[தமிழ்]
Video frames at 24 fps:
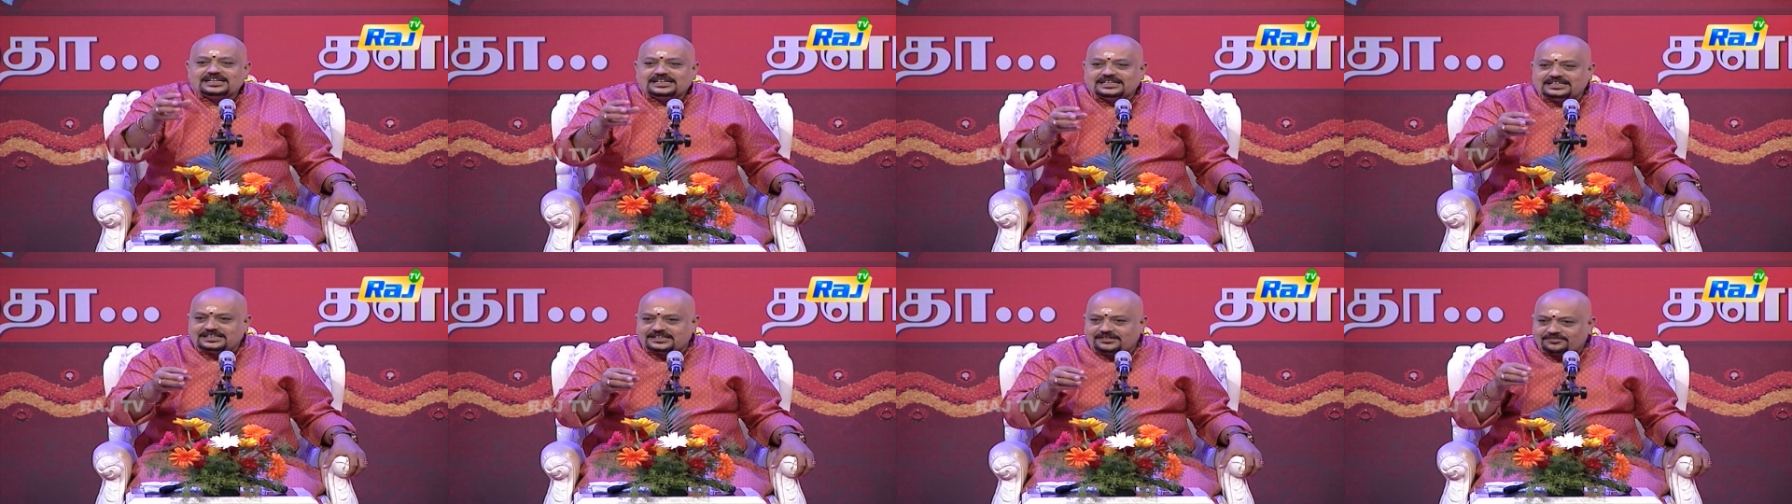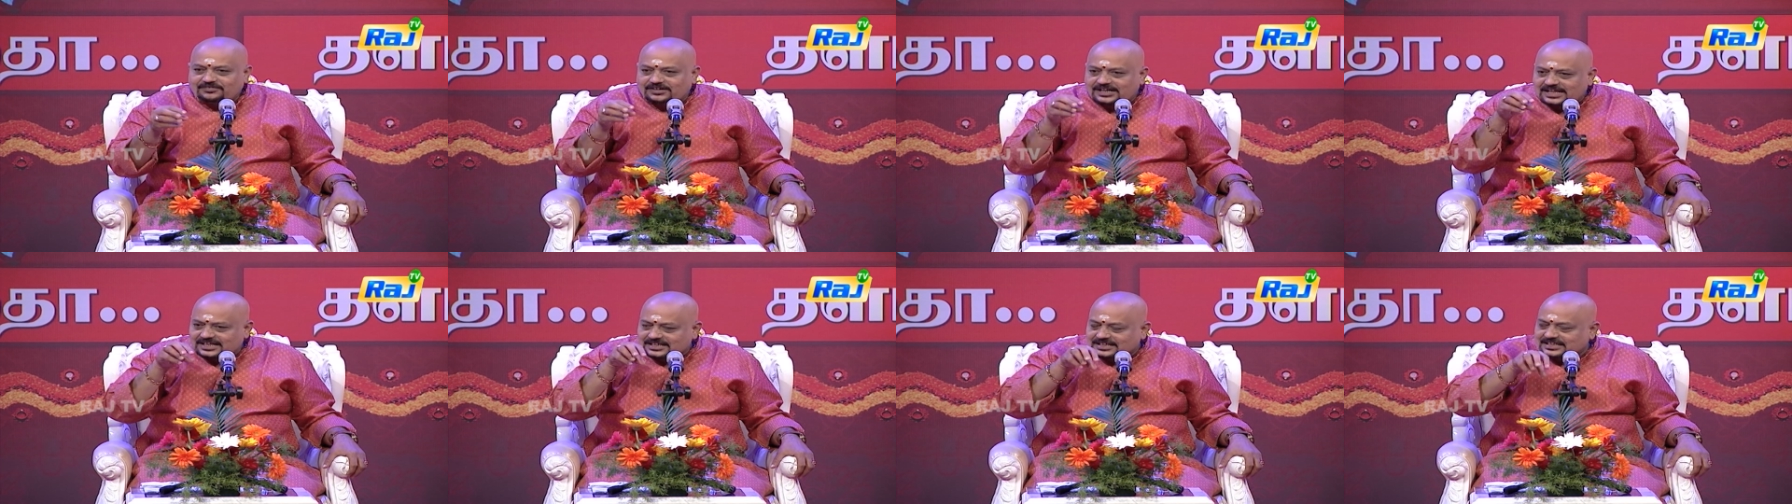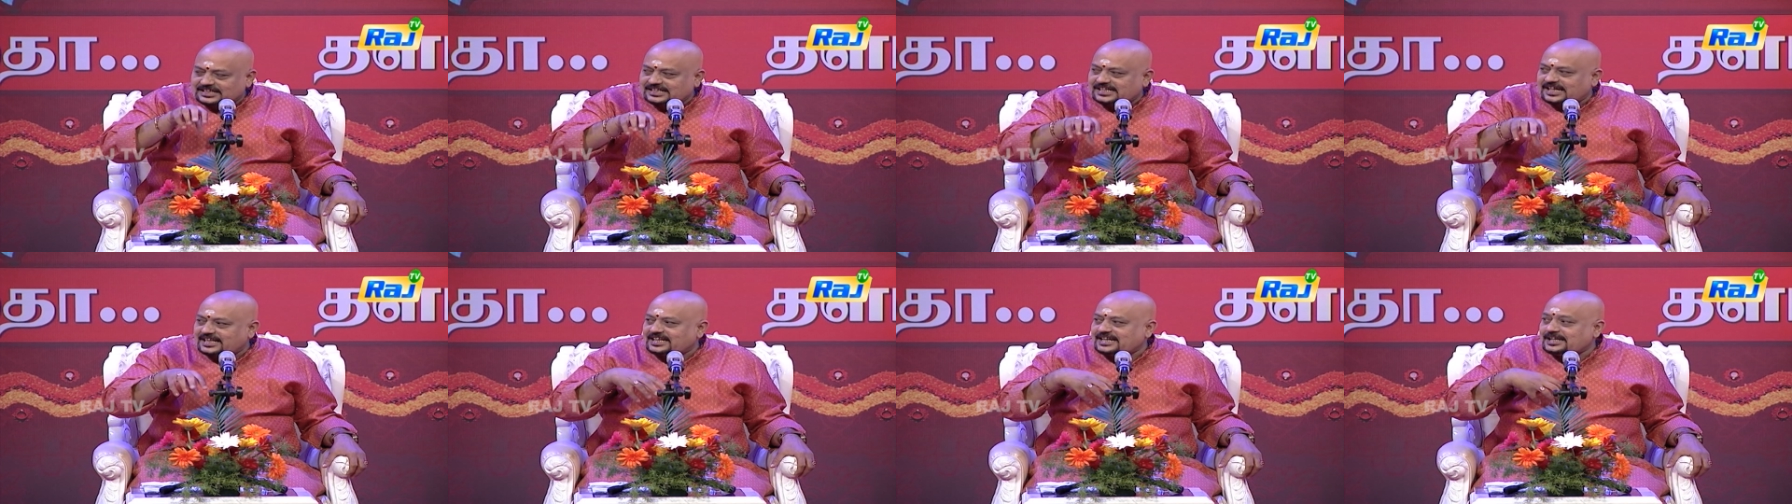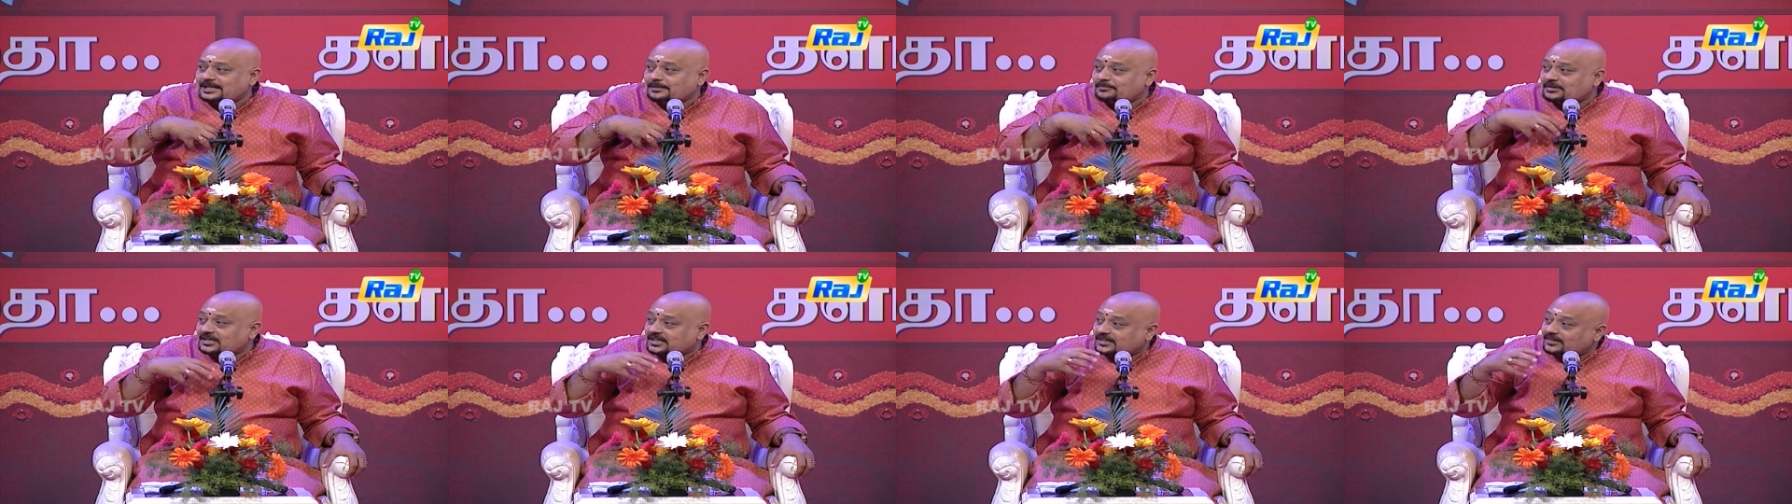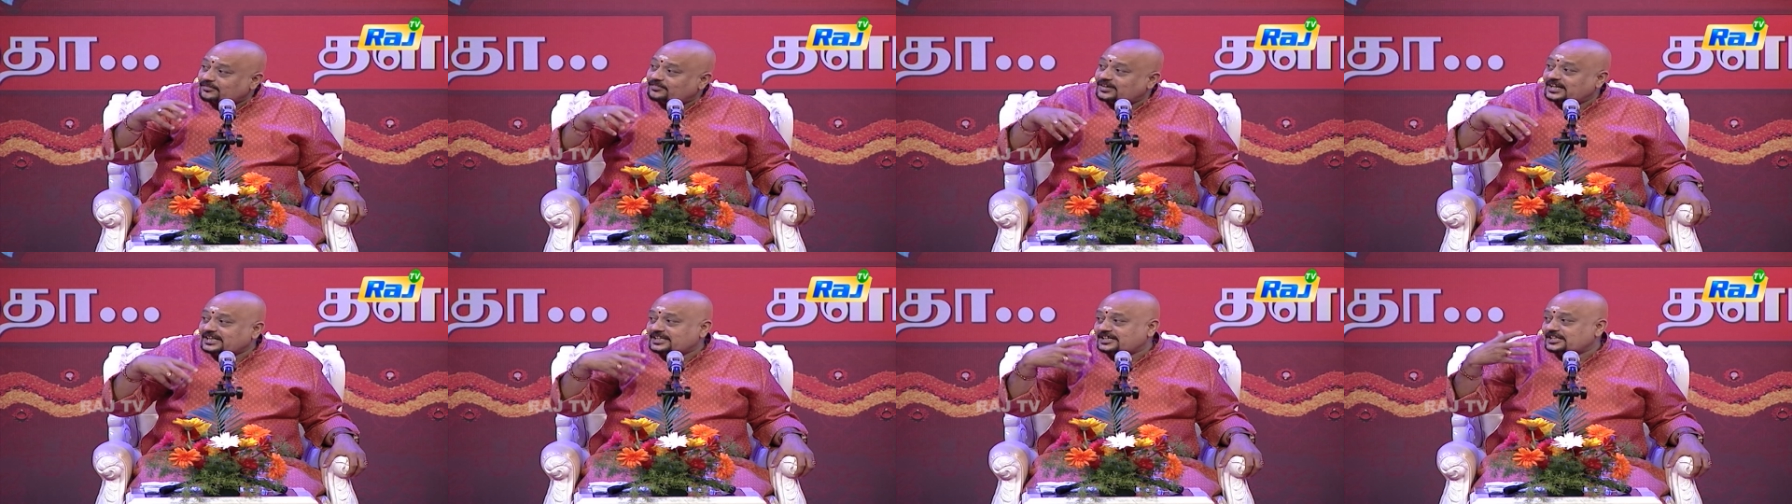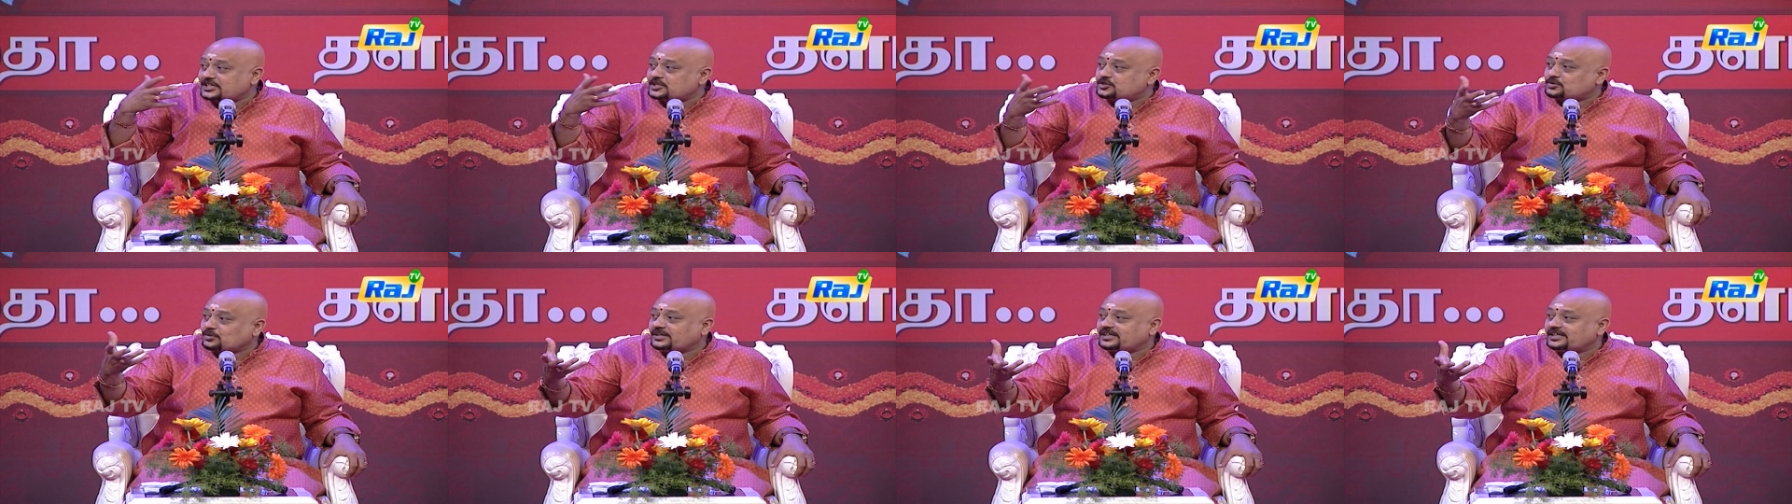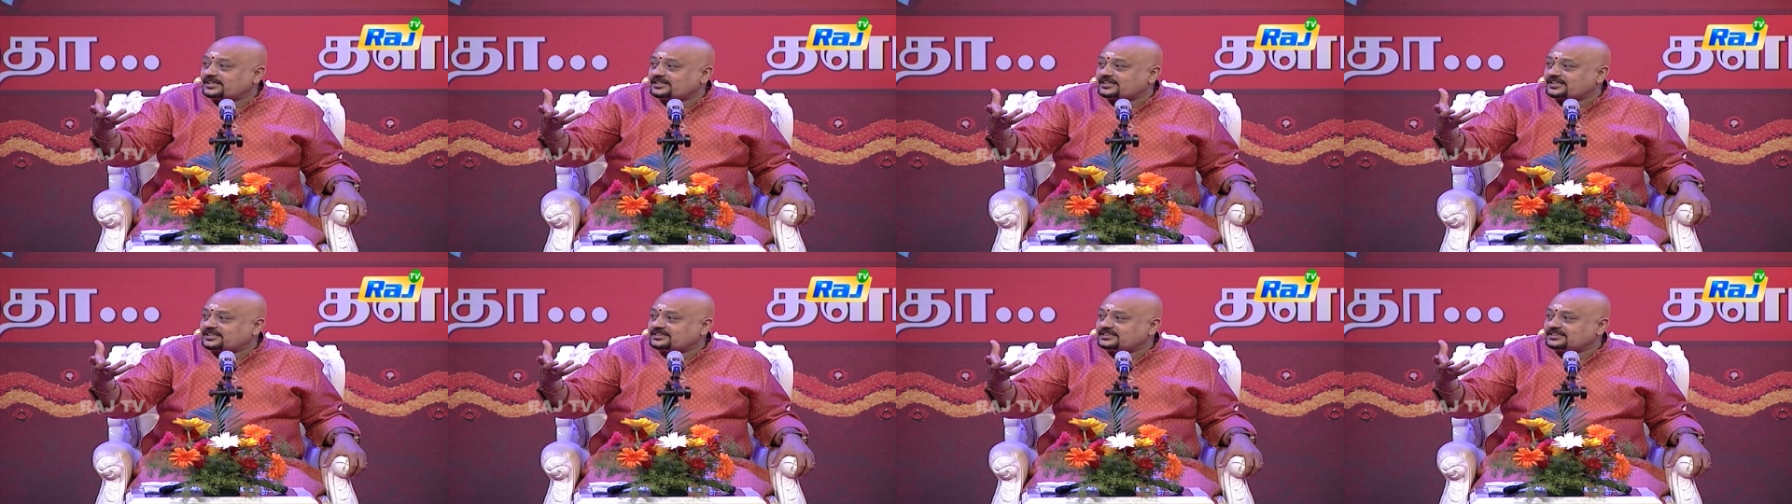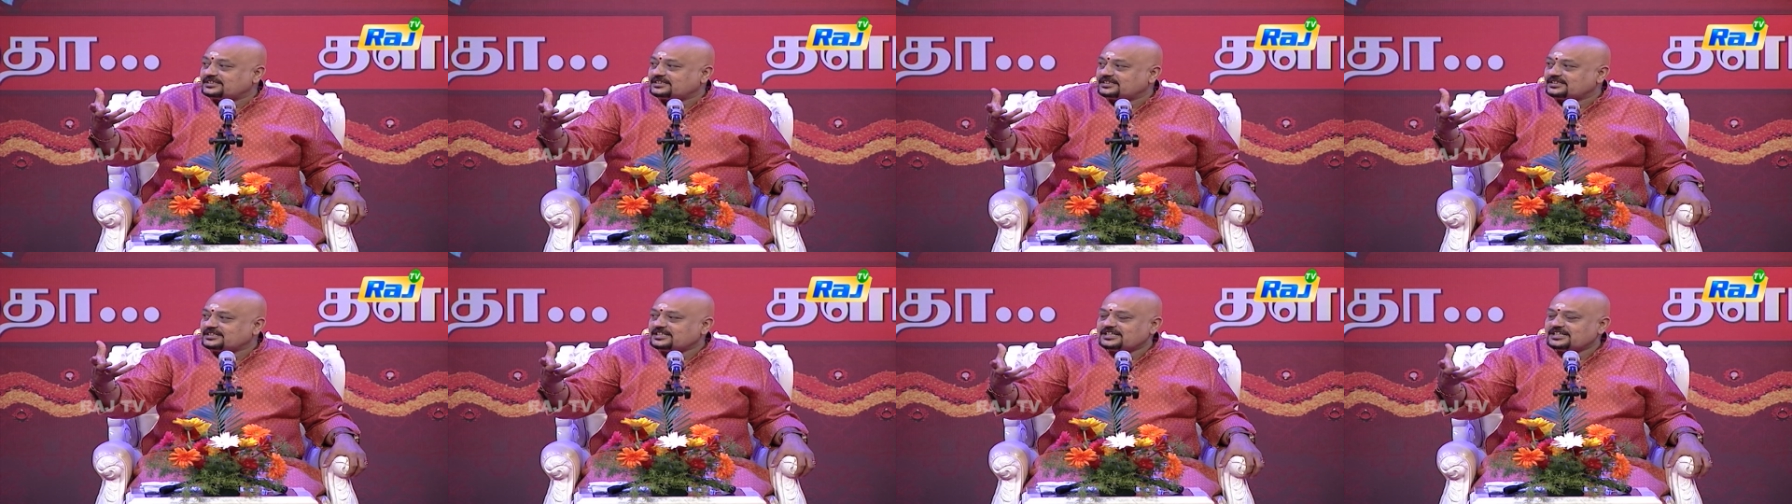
இந்த விளக்கு எதை நமக்கு விளக்கிச் சொல்கின்றது